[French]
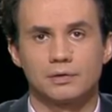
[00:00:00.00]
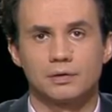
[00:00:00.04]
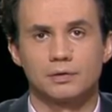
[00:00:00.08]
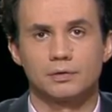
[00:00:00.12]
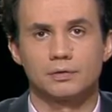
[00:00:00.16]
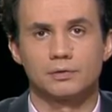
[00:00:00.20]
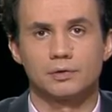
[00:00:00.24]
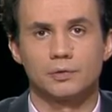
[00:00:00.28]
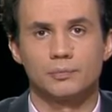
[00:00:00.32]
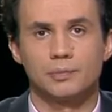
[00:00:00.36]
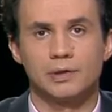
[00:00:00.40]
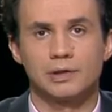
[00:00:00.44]
tentent
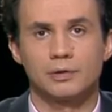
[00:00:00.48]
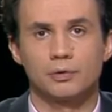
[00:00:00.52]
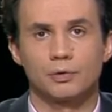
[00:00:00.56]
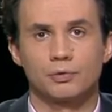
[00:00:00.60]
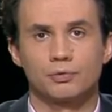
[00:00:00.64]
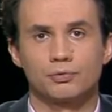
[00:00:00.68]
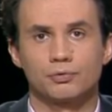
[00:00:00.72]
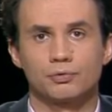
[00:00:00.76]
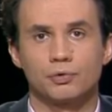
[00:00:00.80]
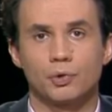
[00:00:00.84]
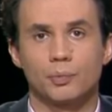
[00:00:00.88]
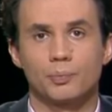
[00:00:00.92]
de mettre
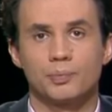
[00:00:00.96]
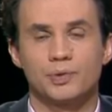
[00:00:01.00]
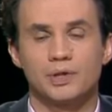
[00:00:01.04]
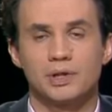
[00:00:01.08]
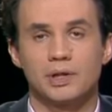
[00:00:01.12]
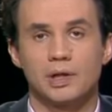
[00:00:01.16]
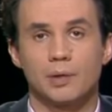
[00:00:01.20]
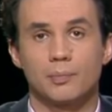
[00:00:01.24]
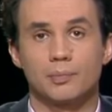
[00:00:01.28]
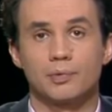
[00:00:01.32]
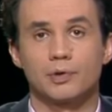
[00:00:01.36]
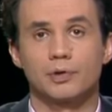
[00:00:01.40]
sur pied
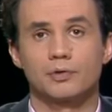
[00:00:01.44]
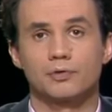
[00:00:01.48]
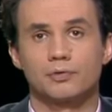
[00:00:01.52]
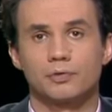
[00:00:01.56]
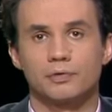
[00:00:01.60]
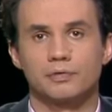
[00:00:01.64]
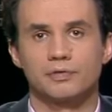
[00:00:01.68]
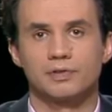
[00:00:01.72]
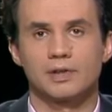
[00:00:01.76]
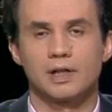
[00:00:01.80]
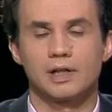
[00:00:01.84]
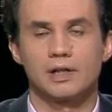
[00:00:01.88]
un plan de
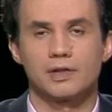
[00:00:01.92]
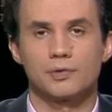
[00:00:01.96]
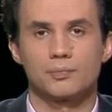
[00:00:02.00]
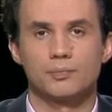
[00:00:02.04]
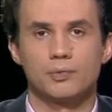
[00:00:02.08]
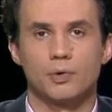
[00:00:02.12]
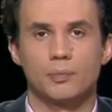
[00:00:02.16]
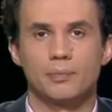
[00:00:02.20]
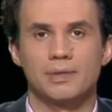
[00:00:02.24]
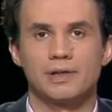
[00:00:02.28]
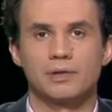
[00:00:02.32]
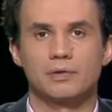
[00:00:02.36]
sauvetage
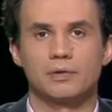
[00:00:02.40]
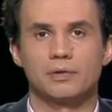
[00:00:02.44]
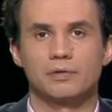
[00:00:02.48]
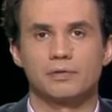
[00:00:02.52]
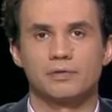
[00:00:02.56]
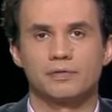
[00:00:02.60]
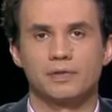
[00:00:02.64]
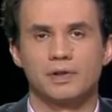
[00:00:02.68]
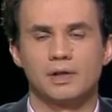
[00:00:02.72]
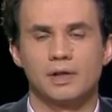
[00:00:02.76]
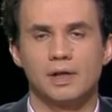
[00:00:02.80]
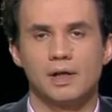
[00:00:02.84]
pour mettre
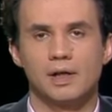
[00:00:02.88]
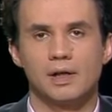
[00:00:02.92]
fin